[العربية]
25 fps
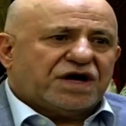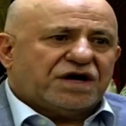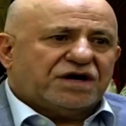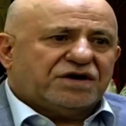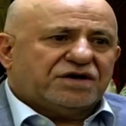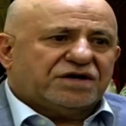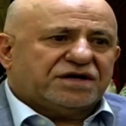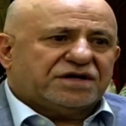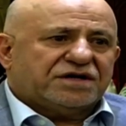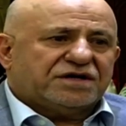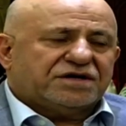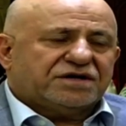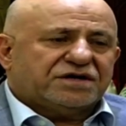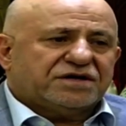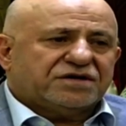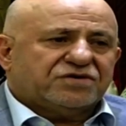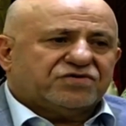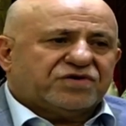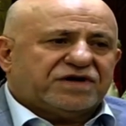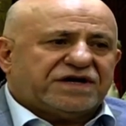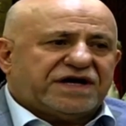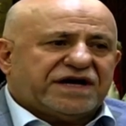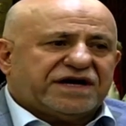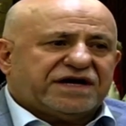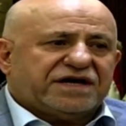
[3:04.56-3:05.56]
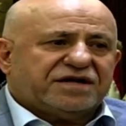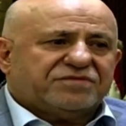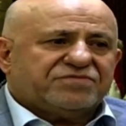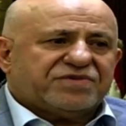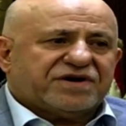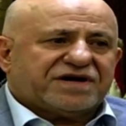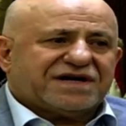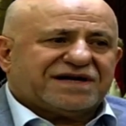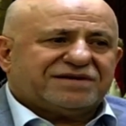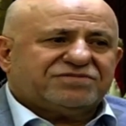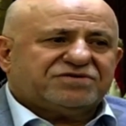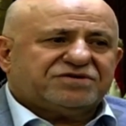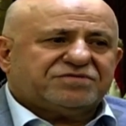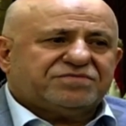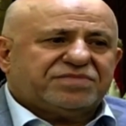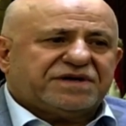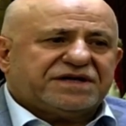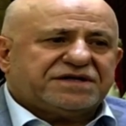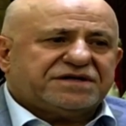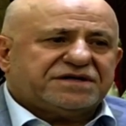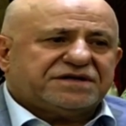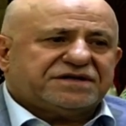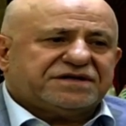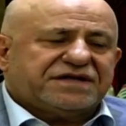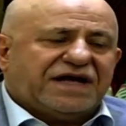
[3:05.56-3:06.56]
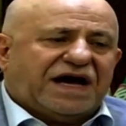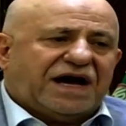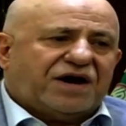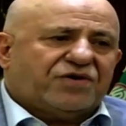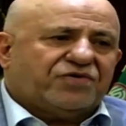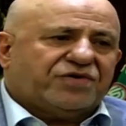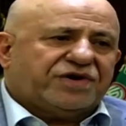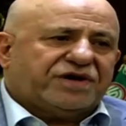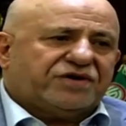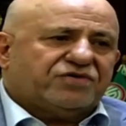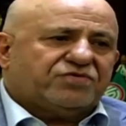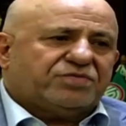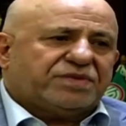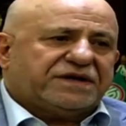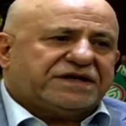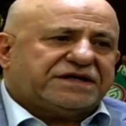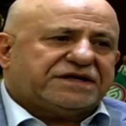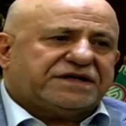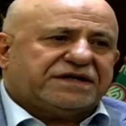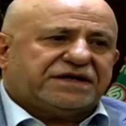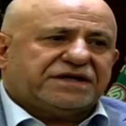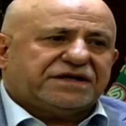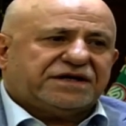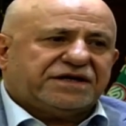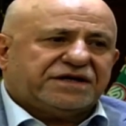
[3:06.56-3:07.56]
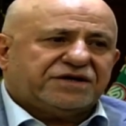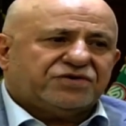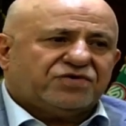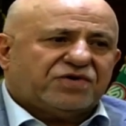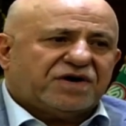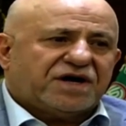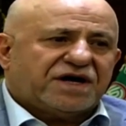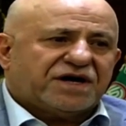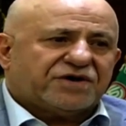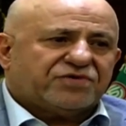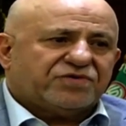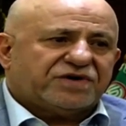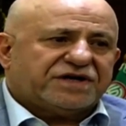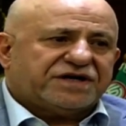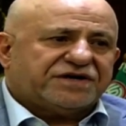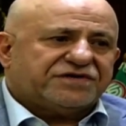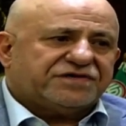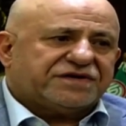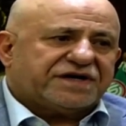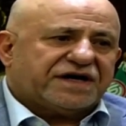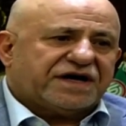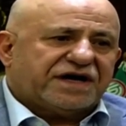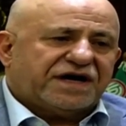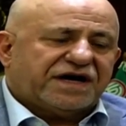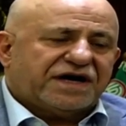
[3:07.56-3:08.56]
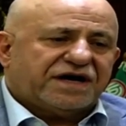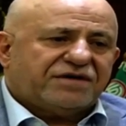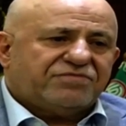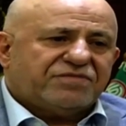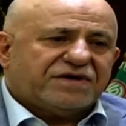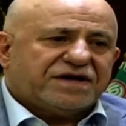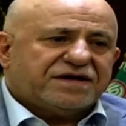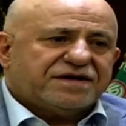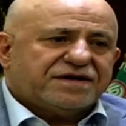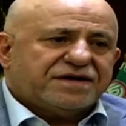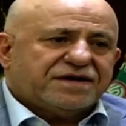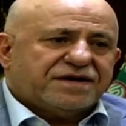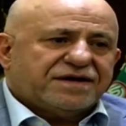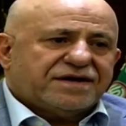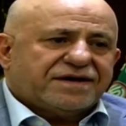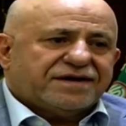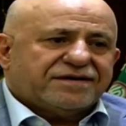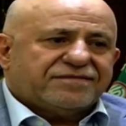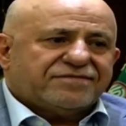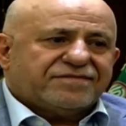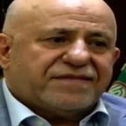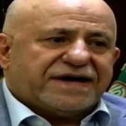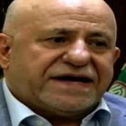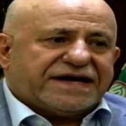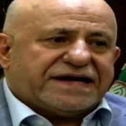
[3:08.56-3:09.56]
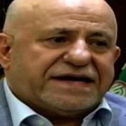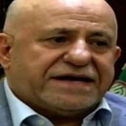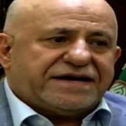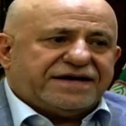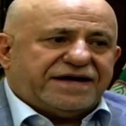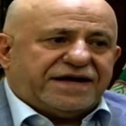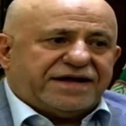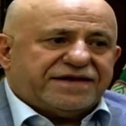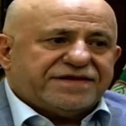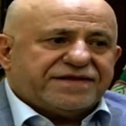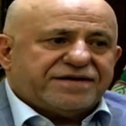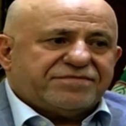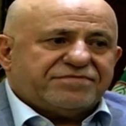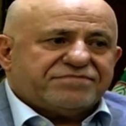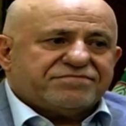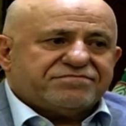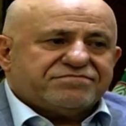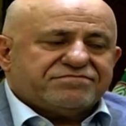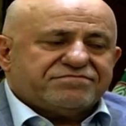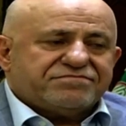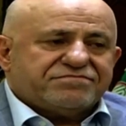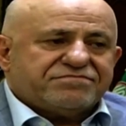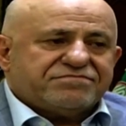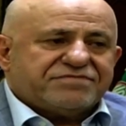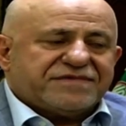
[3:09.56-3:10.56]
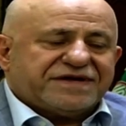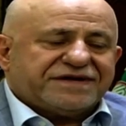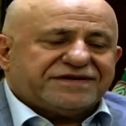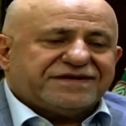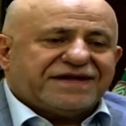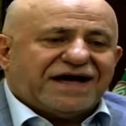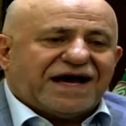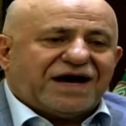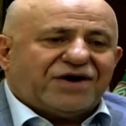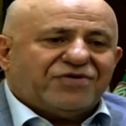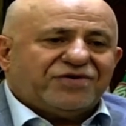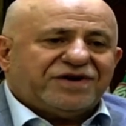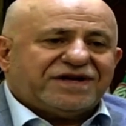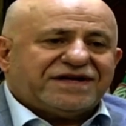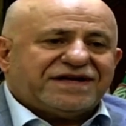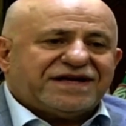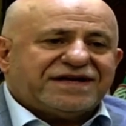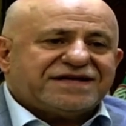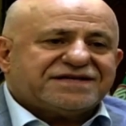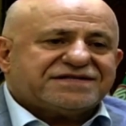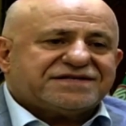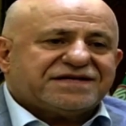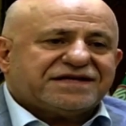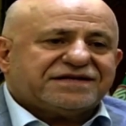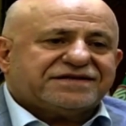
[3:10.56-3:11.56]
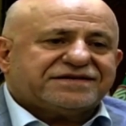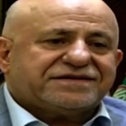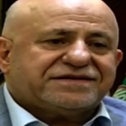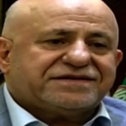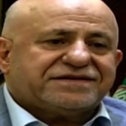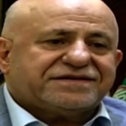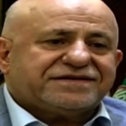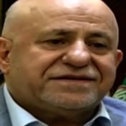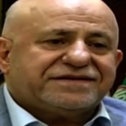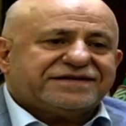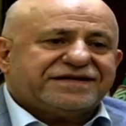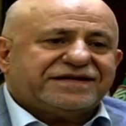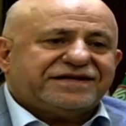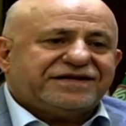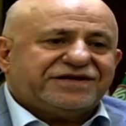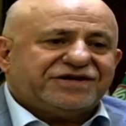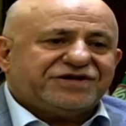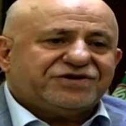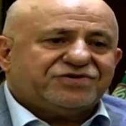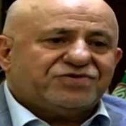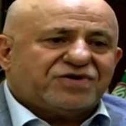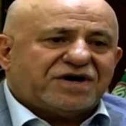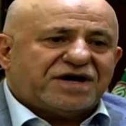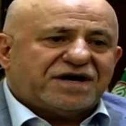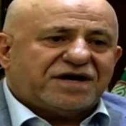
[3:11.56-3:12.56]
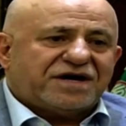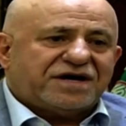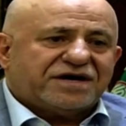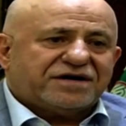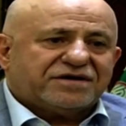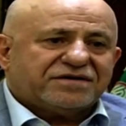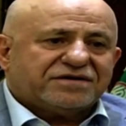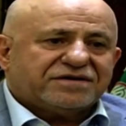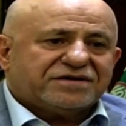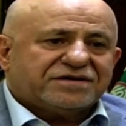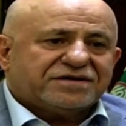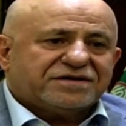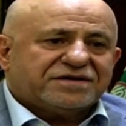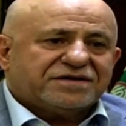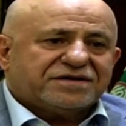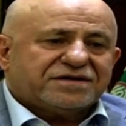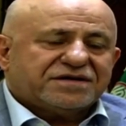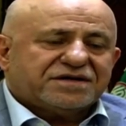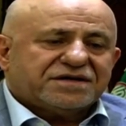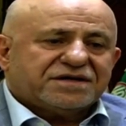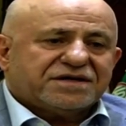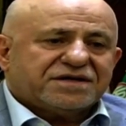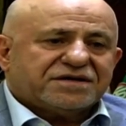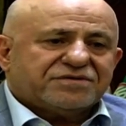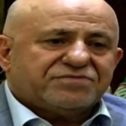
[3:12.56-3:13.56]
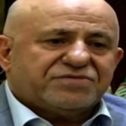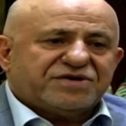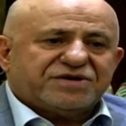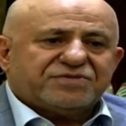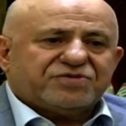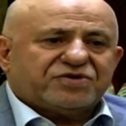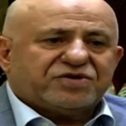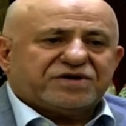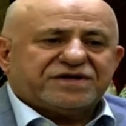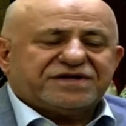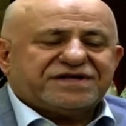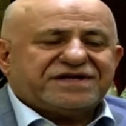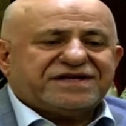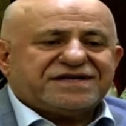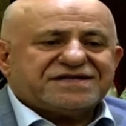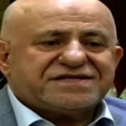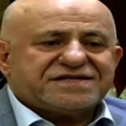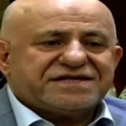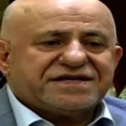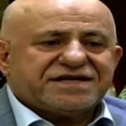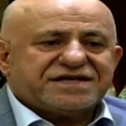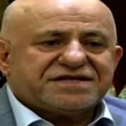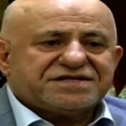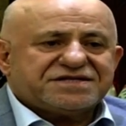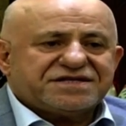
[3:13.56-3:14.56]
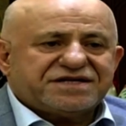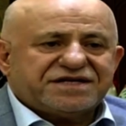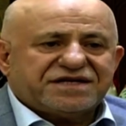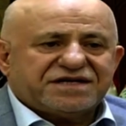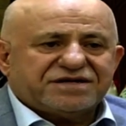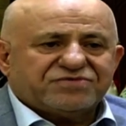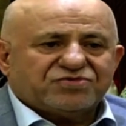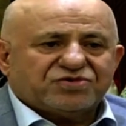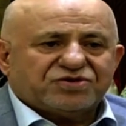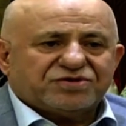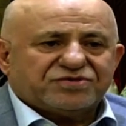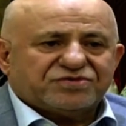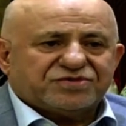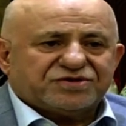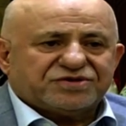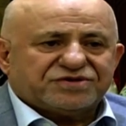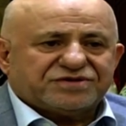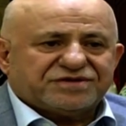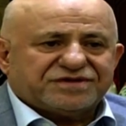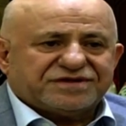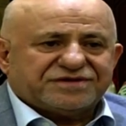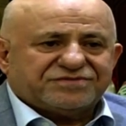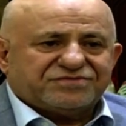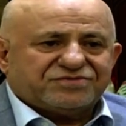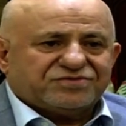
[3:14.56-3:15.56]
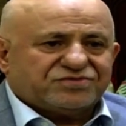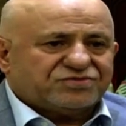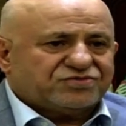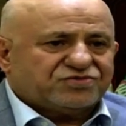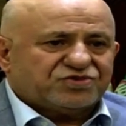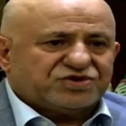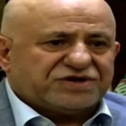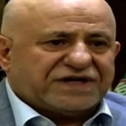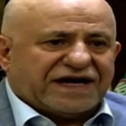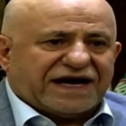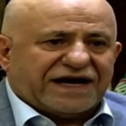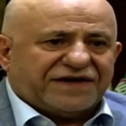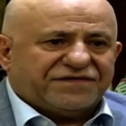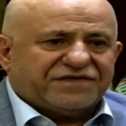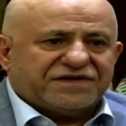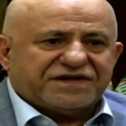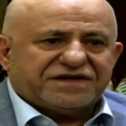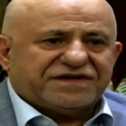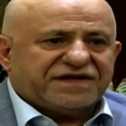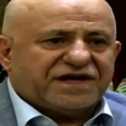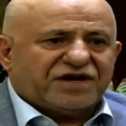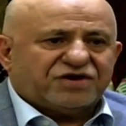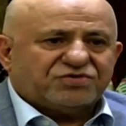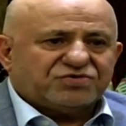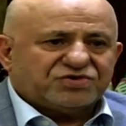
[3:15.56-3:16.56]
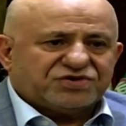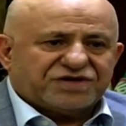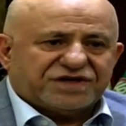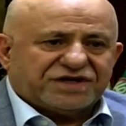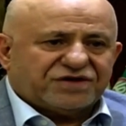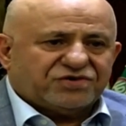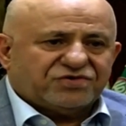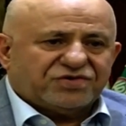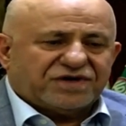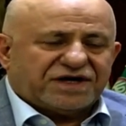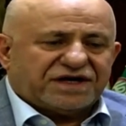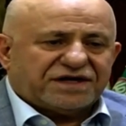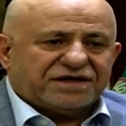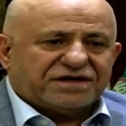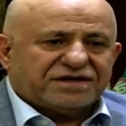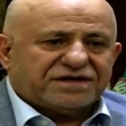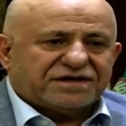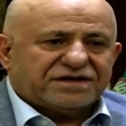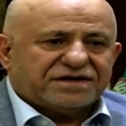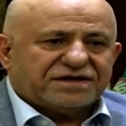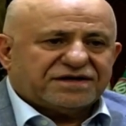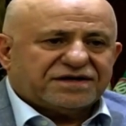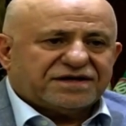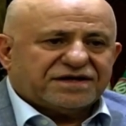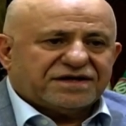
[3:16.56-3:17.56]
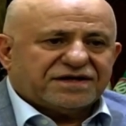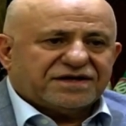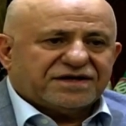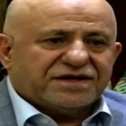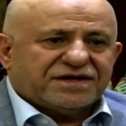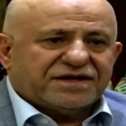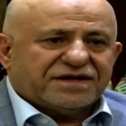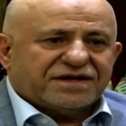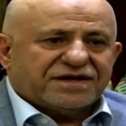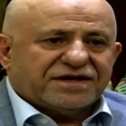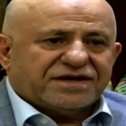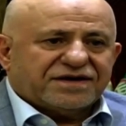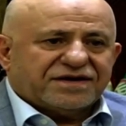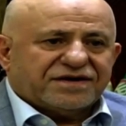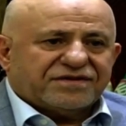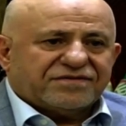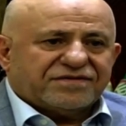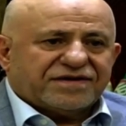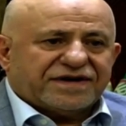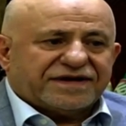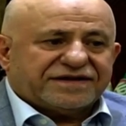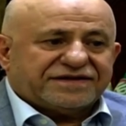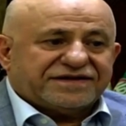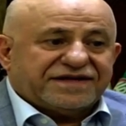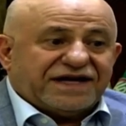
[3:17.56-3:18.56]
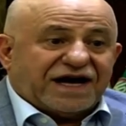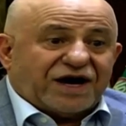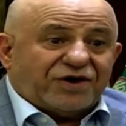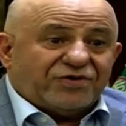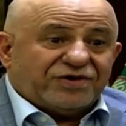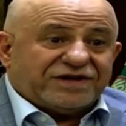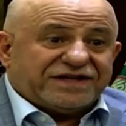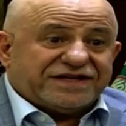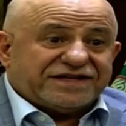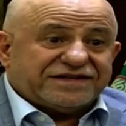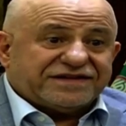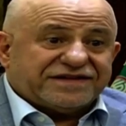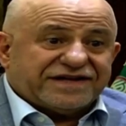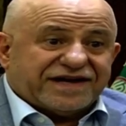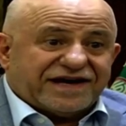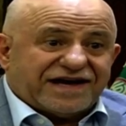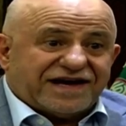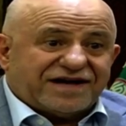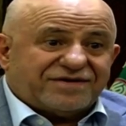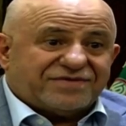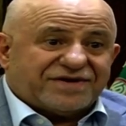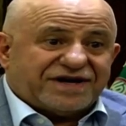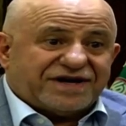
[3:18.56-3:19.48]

آه، ولكن بالربط بين الدعوه وبين الحوار والانتخاب نحن الدعوه ليست للحوار بمواضيع سياسيه متعدده او متنوعه الدعوه لانتخاب